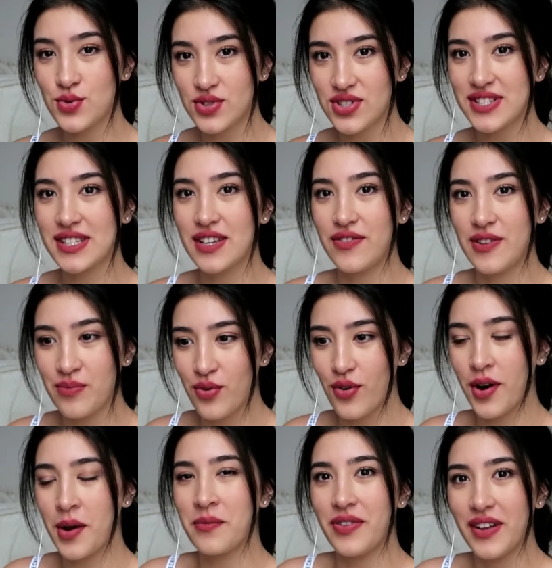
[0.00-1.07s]
Çocuk çizgi film
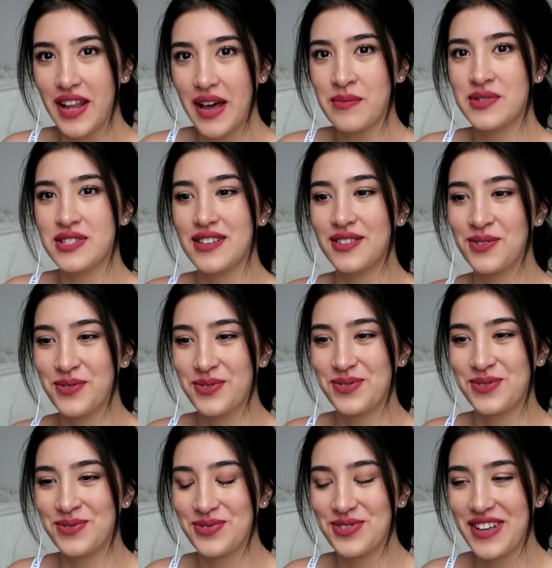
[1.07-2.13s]
programı falan mı
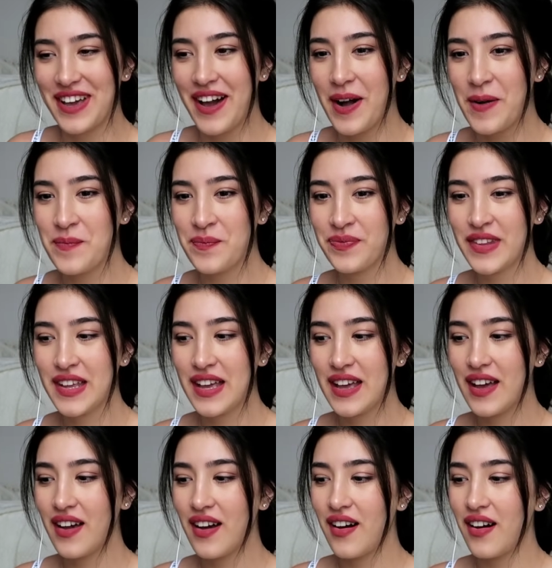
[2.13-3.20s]
çekiyorsun ya?
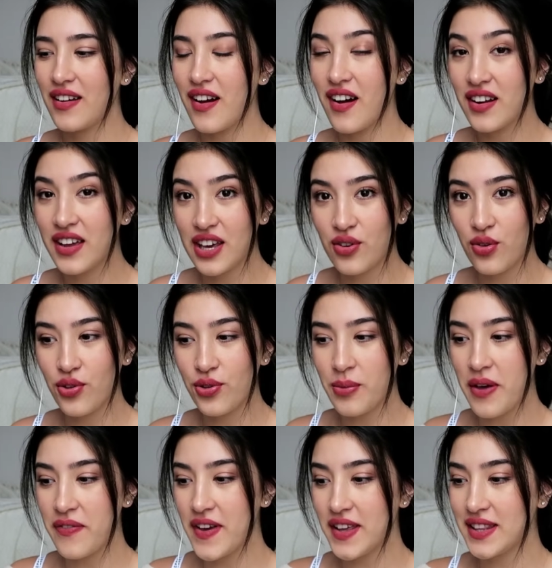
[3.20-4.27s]
Ay arkaya
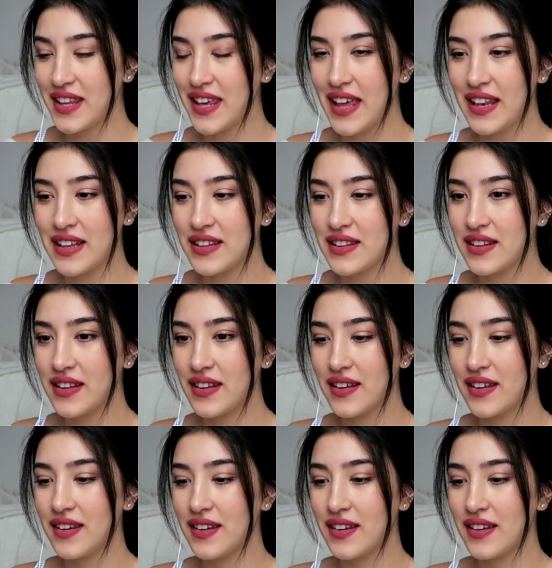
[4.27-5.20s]
koydum efekti gelin.